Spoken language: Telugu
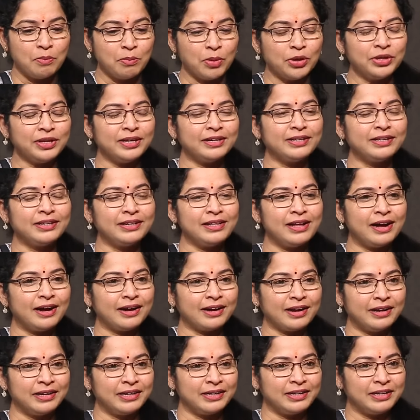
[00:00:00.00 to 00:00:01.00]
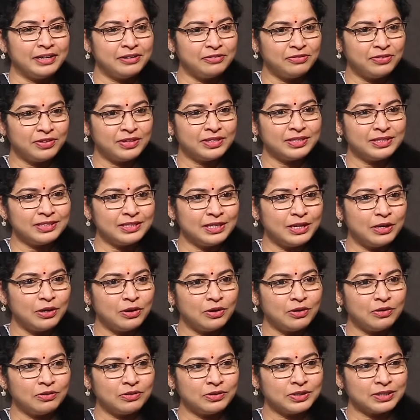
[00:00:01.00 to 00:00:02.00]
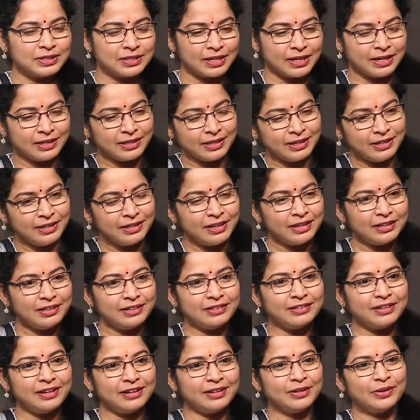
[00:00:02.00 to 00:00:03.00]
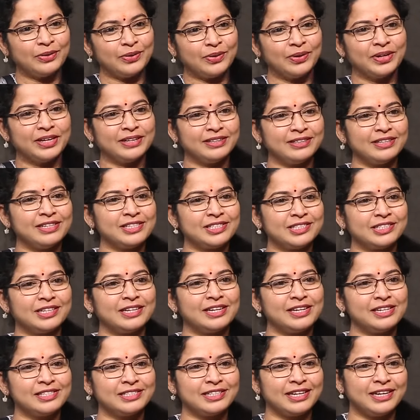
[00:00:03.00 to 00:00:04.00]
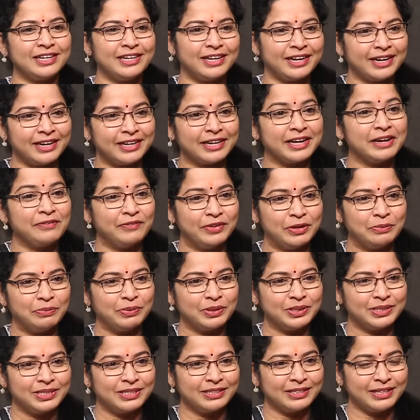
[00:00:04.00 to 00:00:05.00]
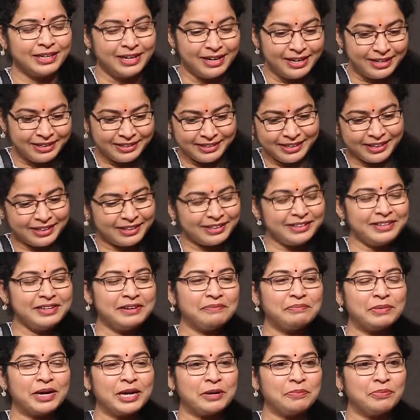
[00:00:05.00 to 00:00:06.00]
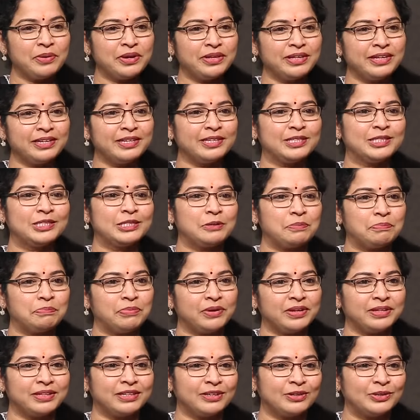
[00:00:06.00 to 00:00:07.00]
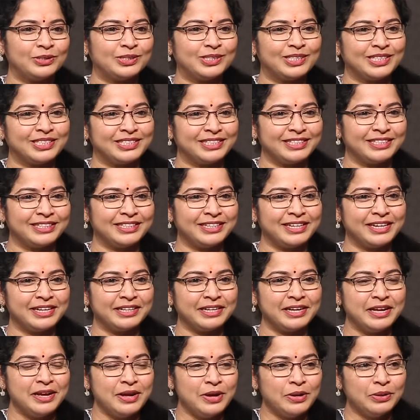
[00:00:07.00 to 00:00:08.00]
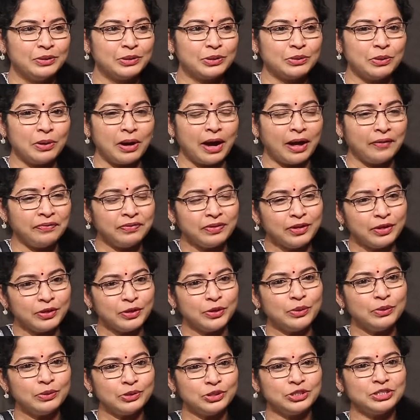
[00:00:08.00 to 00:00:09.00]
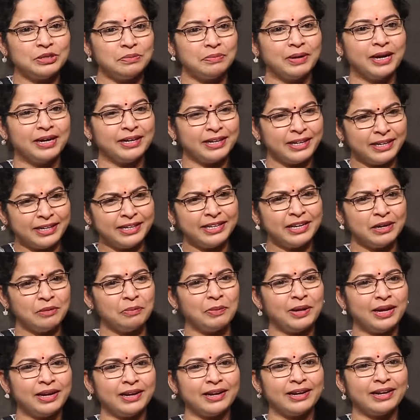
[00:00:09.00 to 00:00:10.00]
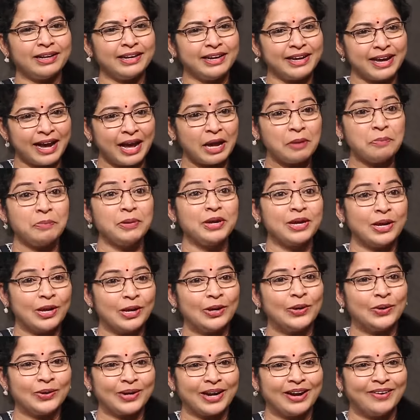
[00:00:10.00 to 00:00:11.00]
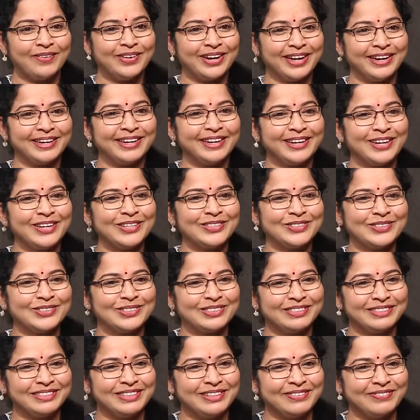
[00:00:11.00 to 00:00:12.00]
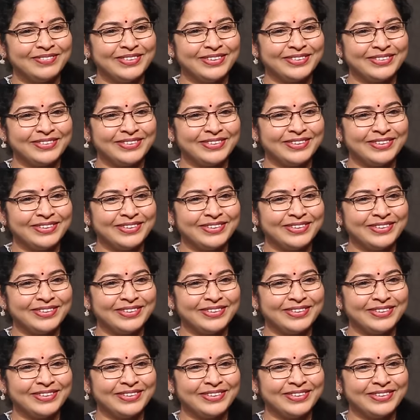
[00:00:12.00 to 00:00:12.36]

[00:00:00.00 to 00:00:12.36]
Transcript: మొదటికి దాకా అంటే నిన్న ఫస్ట్ డేలో స్టార్టింగ్ అంతా రికార్డ్ అంతా శ్రేయస్ అయ్యారనే వినిపించింది టక్కున మారిపోయింది రిషబ్ పంత్కి వచ్చేసింది అది సో అంత హ్యూజ్ డిమాండ్ ఇండియన్ ప్లేయర్లకి ఐపీఎల్లో రావడాన్ని ఎట్లా చూస్తున్నారు మీరు